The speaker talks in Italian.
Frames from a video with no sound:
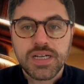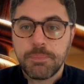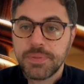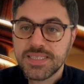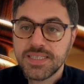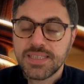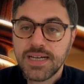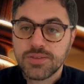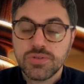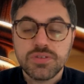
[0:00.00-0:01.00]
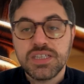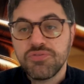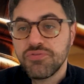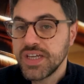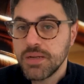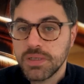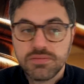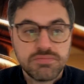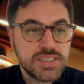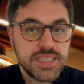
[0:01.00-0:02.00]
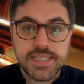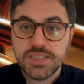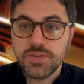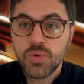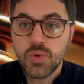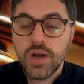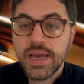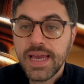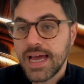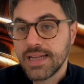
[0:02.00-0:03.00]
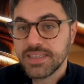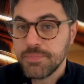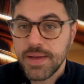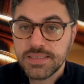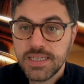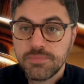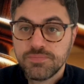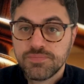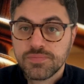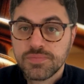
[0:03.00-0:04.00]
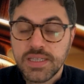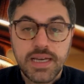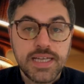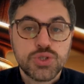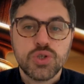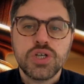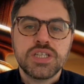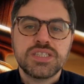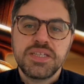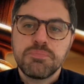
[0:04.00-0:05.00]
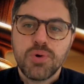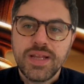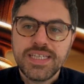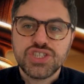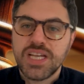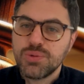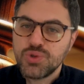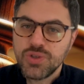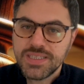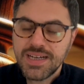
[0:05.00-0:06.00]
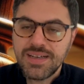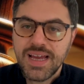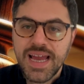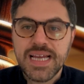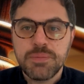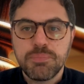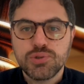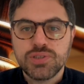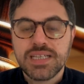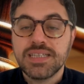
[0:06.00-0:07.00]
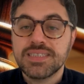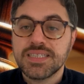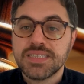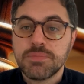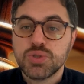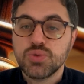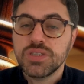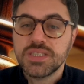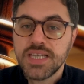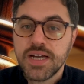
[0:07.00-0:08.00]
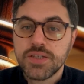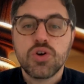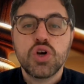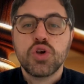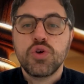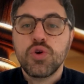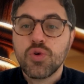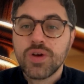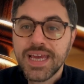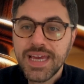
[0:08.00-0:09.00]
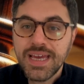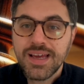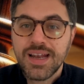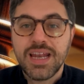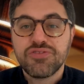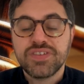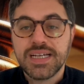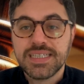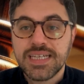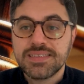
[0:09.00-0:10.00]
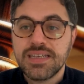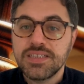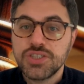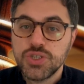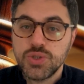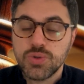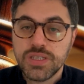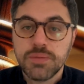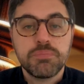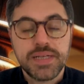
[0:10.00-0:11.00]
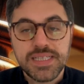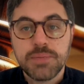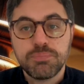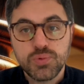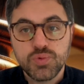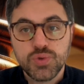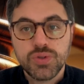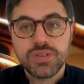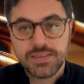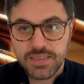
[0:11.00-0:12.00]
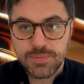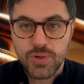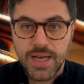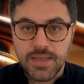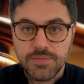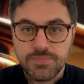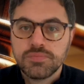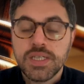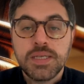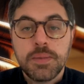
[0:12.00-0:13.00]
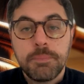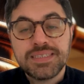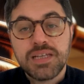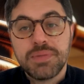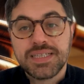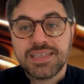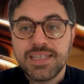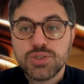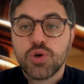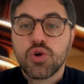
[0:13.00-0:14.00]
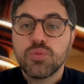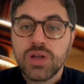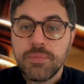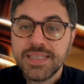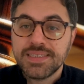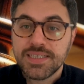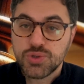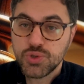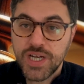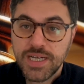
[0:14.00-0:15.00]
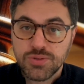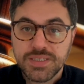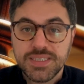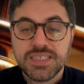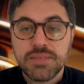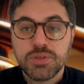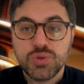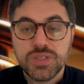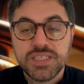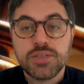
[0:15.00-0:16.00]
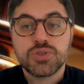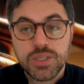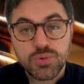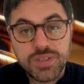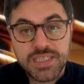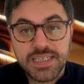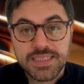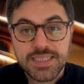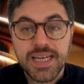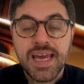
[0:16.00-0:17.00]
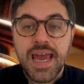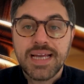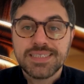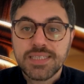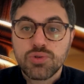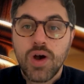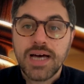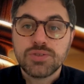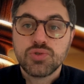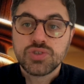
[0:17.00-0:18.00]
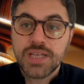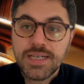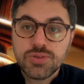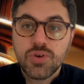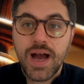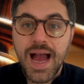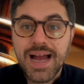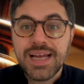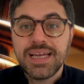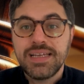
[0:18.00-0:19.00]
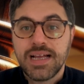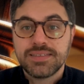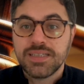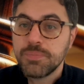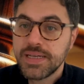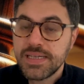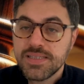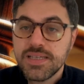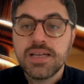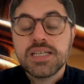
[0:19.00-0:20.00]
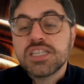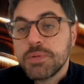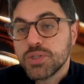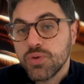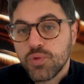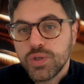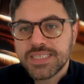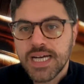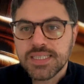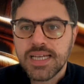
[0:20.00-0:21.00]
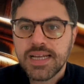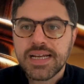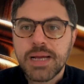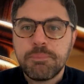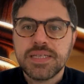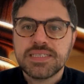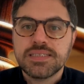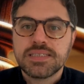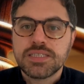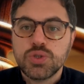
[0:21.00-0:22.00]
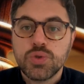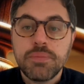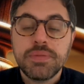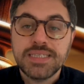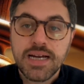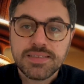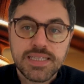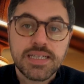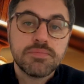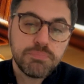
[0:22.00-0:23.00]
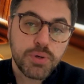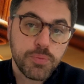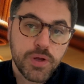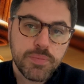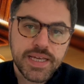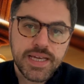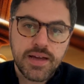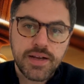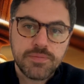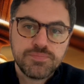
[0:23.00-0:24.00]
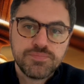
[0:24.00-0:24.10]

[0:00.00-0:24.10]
rappresentato in film, serie tv e altri media. Esso simboleggia l'autorità e il potere del sistema giudiziario, nonché la finalità delle decisioni prese appunto in tribunale. Mentre il martelletto è comunemente associato al sistema giudiziario statunitense, è stato adottato anche in altri paesi, spesso influenzati dalla rappresentazione mediatica proprio americana.